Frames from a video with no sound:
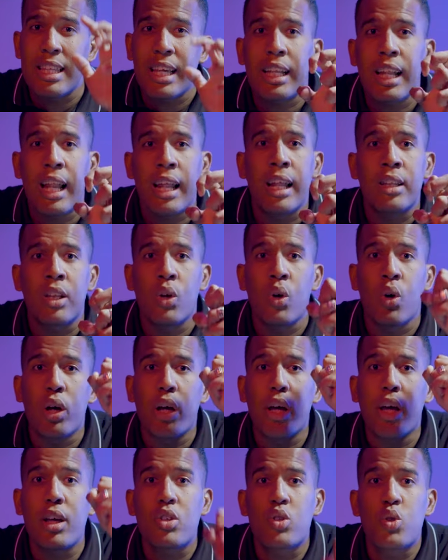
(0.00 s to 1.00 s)
decláratelo.
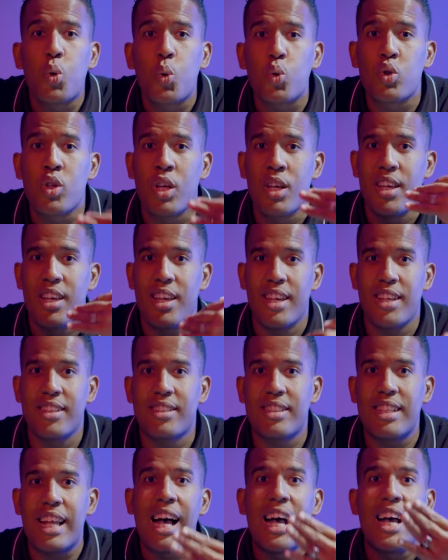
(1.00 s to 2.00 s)
Jesús
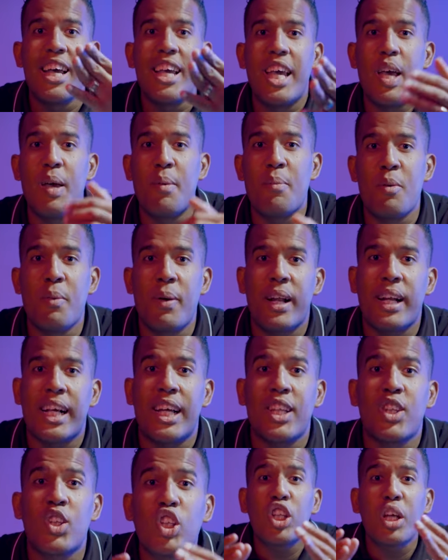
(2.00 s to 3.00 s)
está en mi vida.
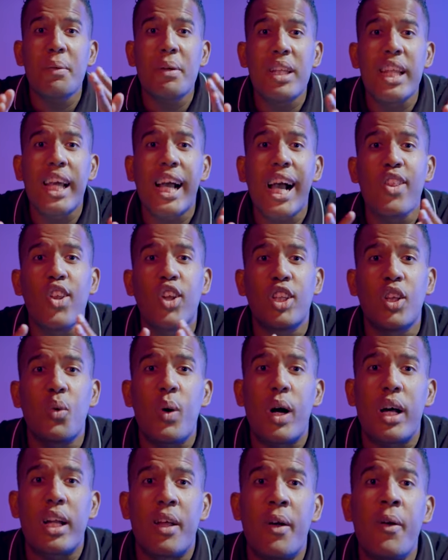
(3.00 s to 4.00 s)
Dios te bendiga, Dios te
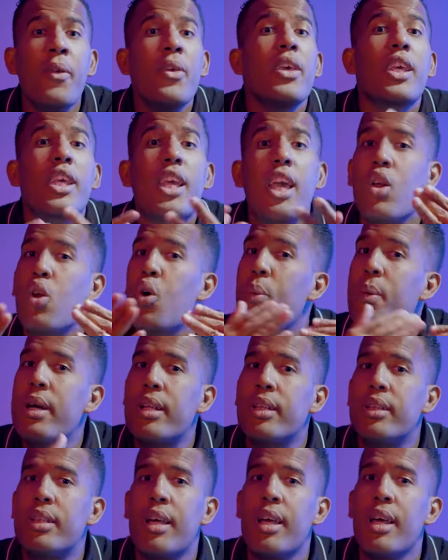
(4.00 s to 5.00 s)
guarde. Quiero
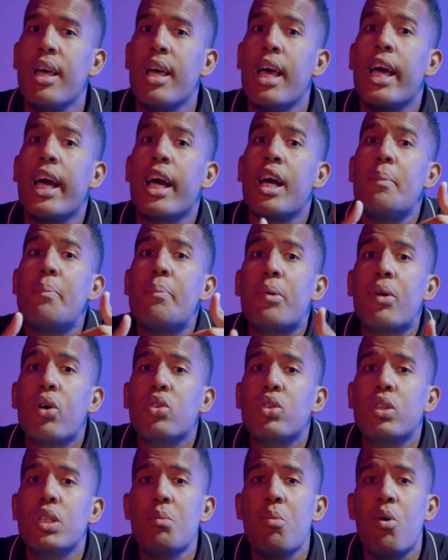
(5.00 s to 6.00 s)
verte en el
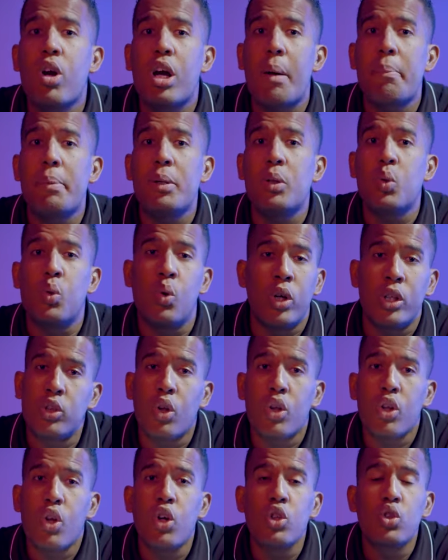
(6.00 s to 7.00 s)
próximo capítulo.
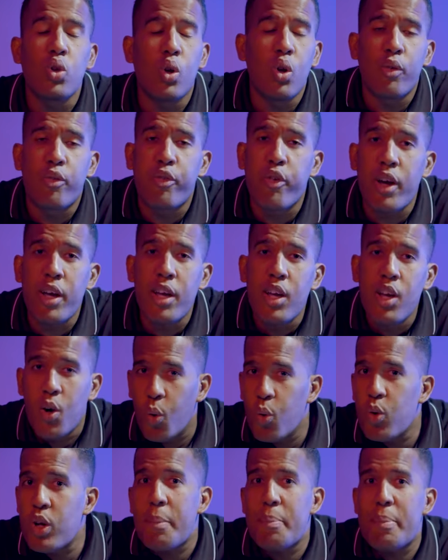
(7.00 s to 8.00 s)
Esto de hoy solo fue
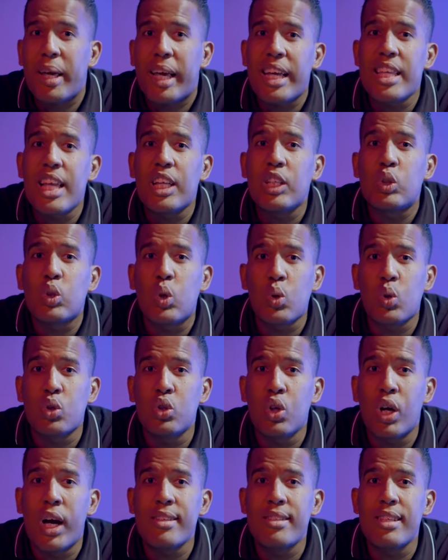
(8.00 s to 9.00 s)
una pequeña
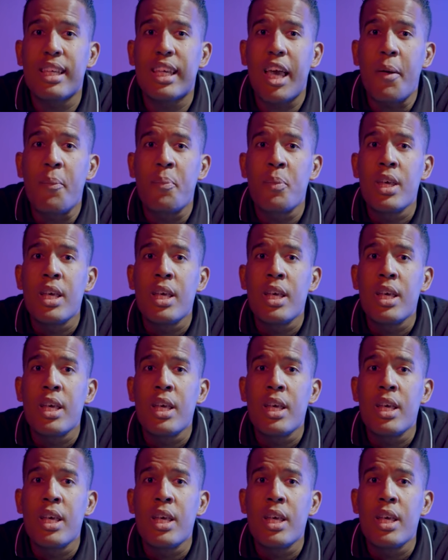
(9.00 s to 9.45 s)
introducción. Así que